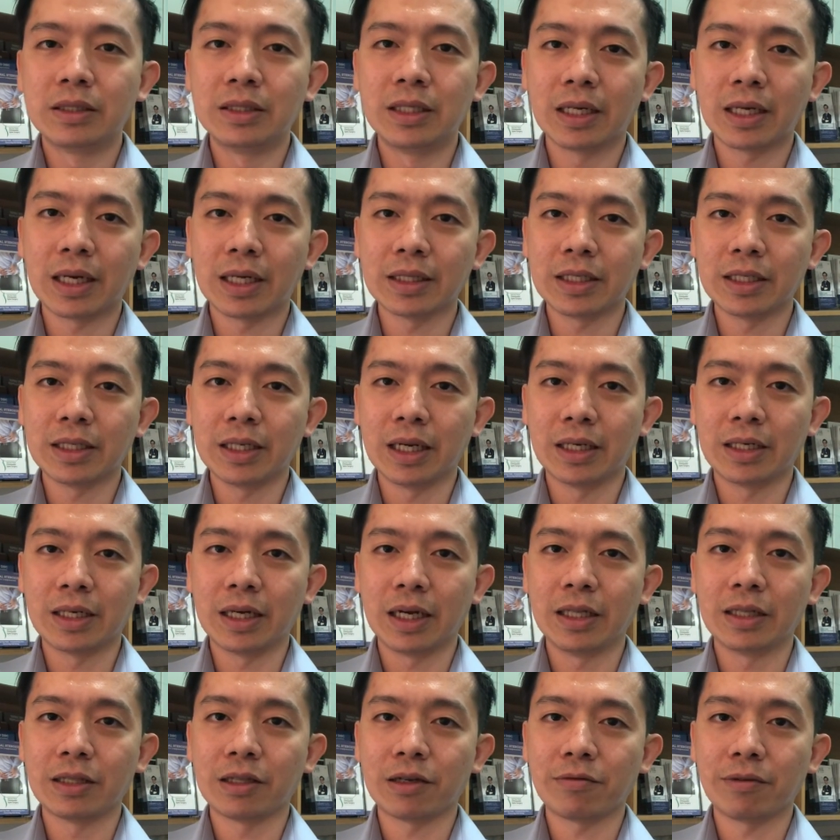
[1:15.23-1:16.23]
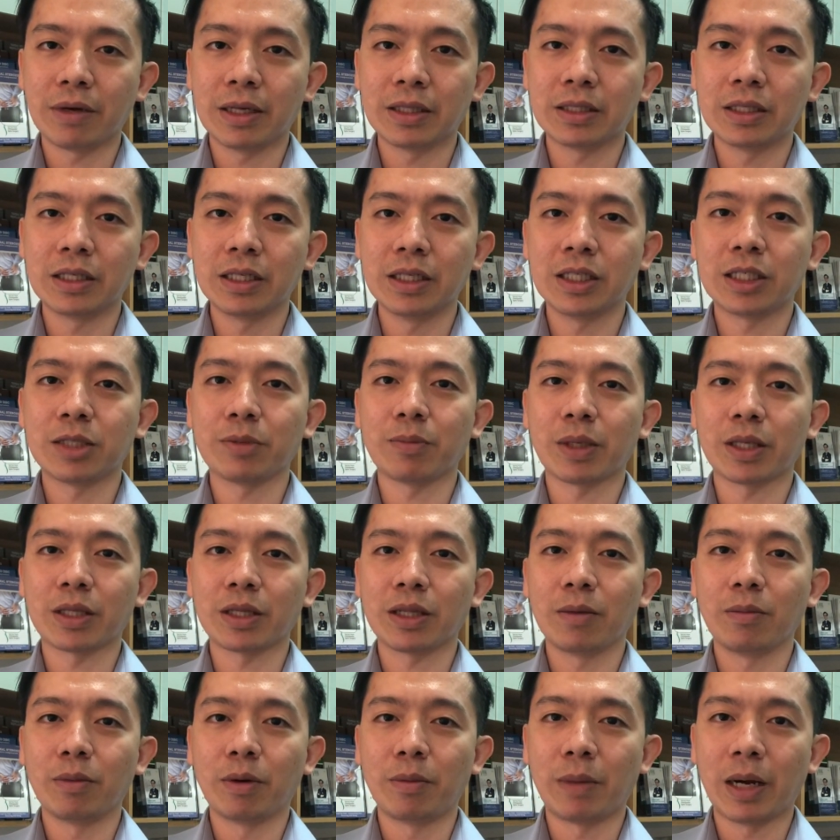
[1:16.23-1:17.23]
Jika tidak ada intervensi
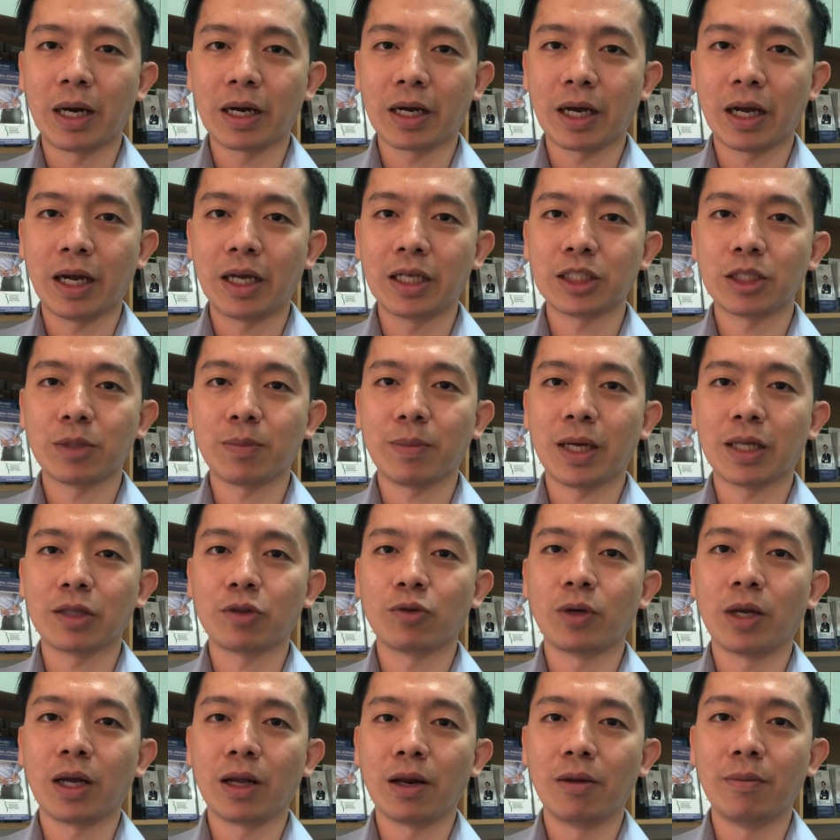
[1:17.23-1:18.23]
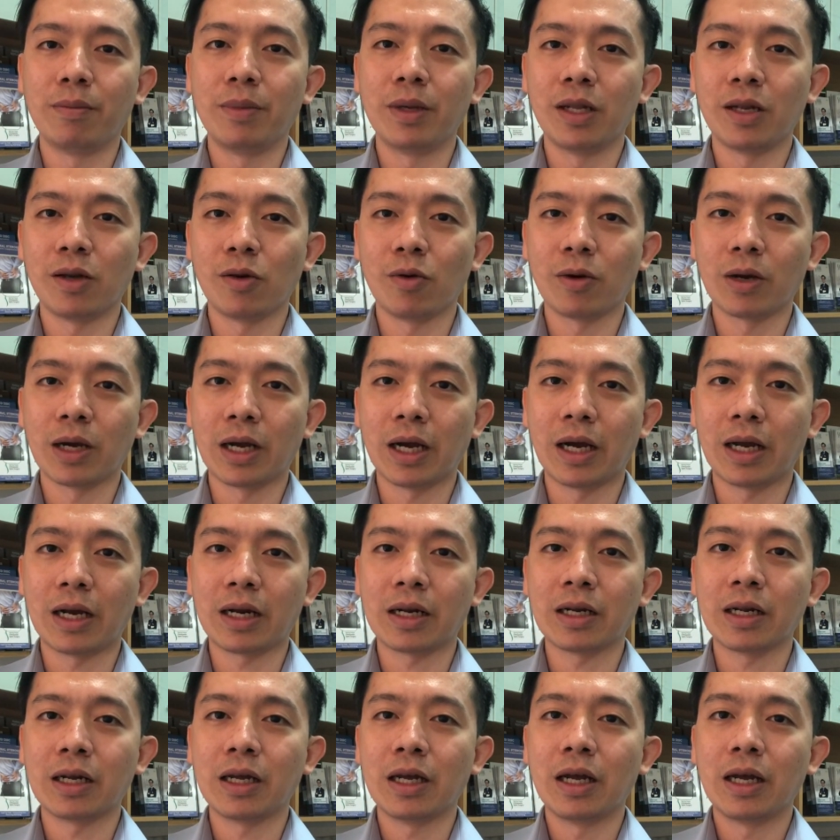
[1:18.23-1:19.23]
seperti memakai sepatu yang lebih longgar,
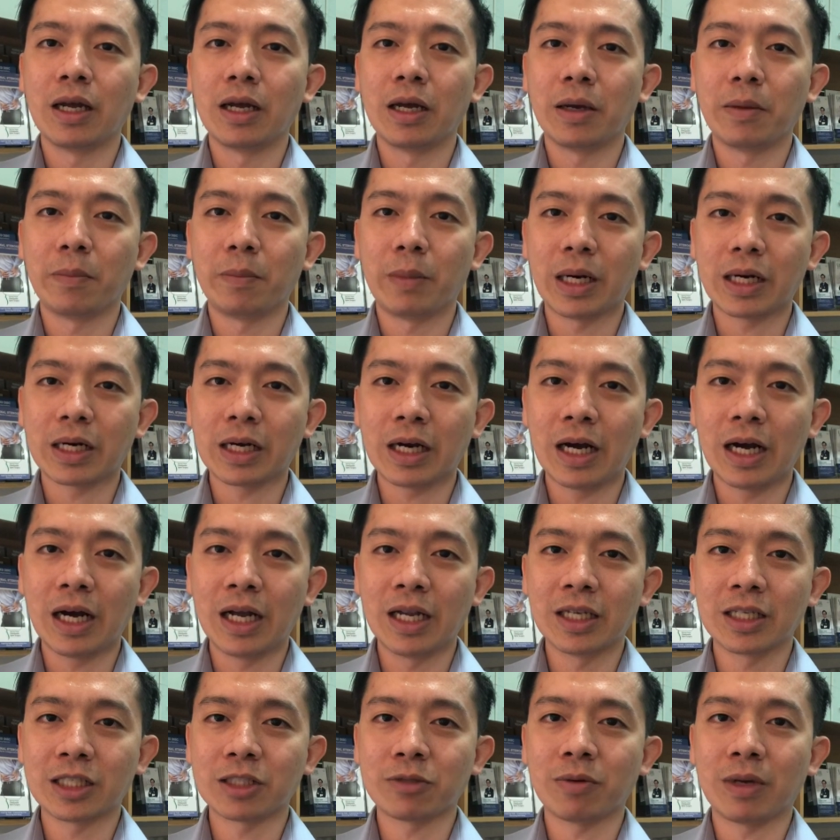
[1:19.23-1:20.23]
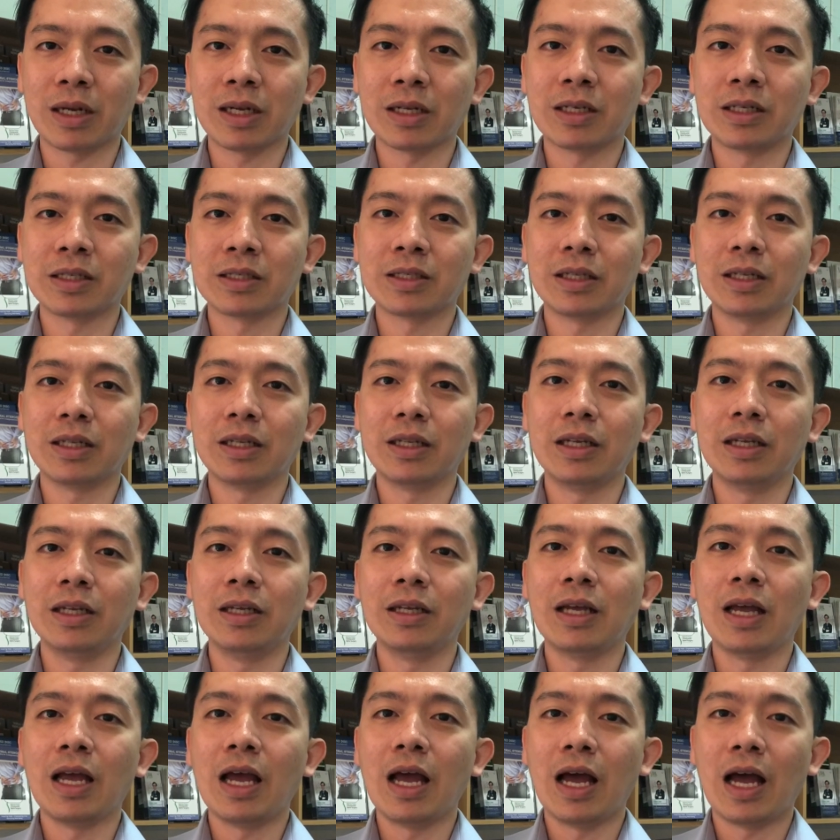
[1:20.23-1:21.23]
maka hallux valgus
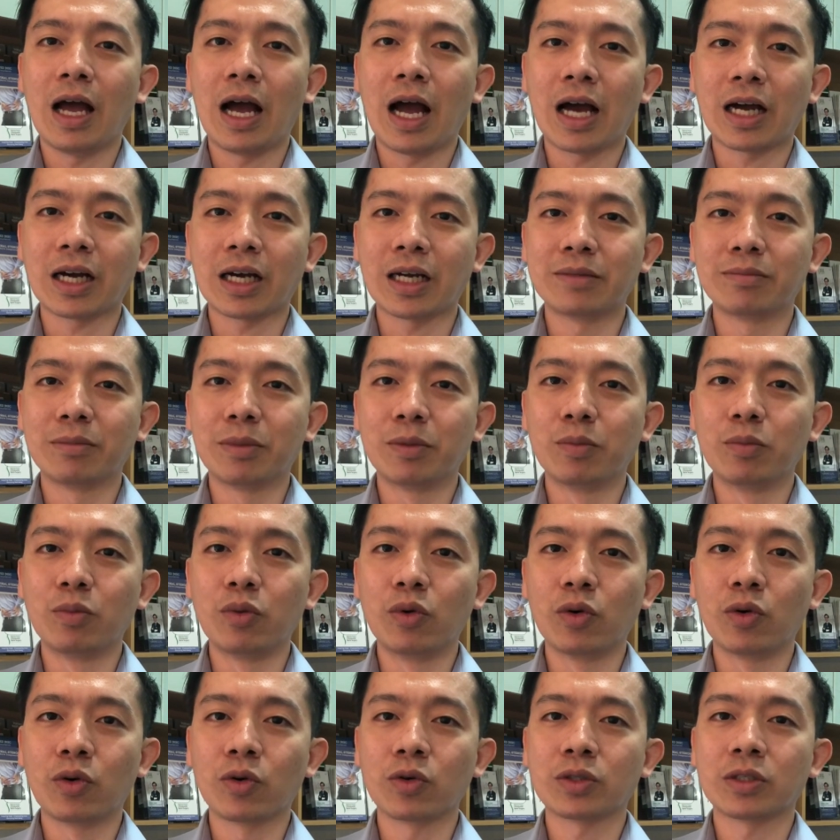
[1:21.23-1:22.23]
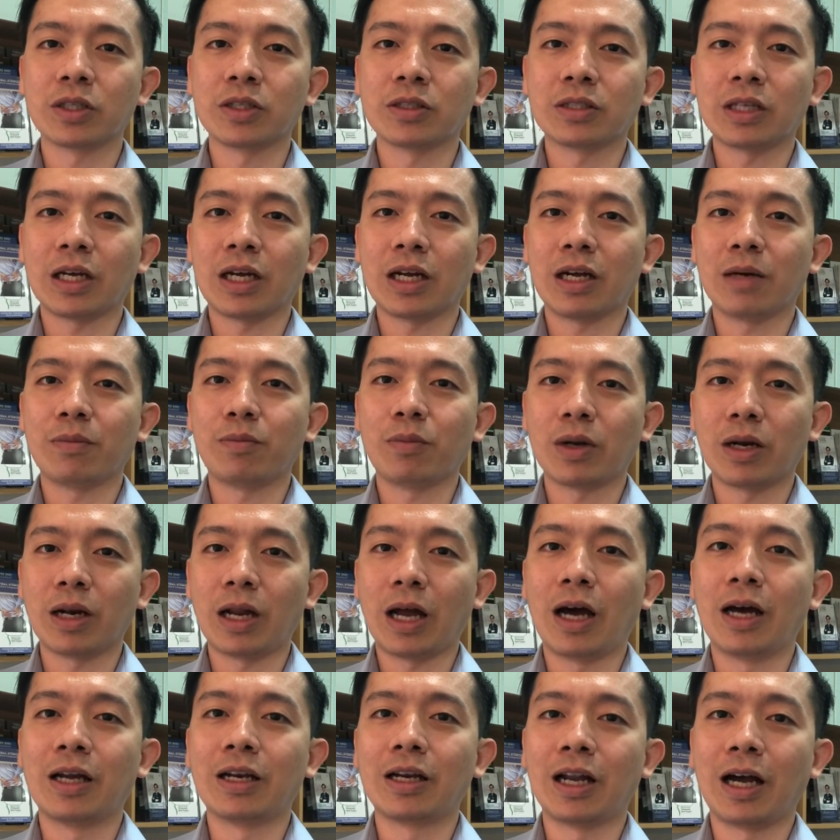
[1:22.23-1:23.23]
ini akan memburuk secara
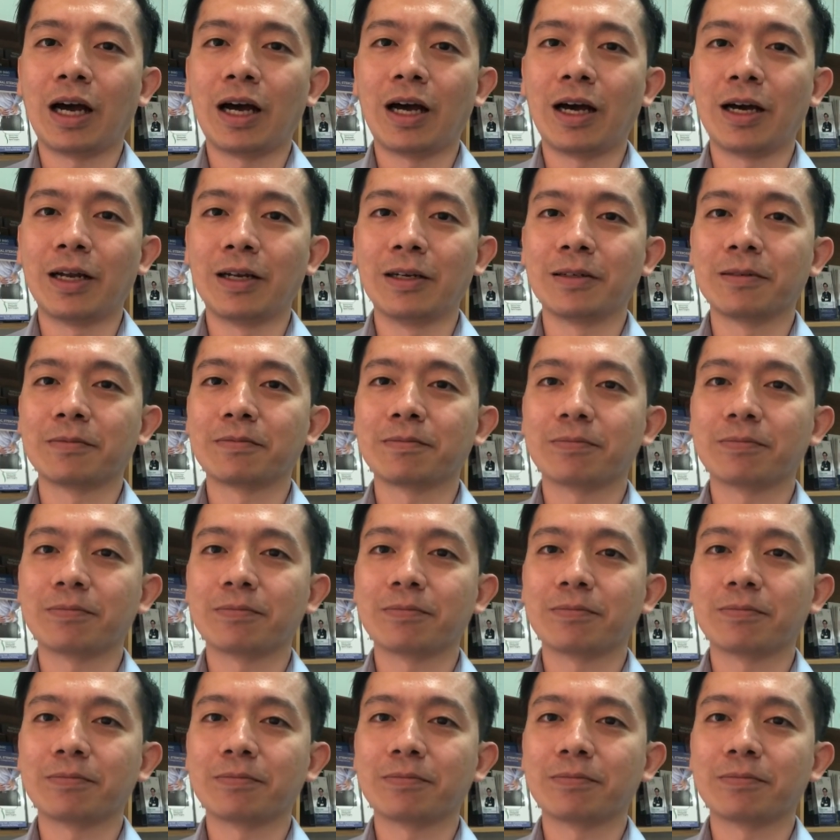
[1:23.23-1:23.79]
perlahan-lahan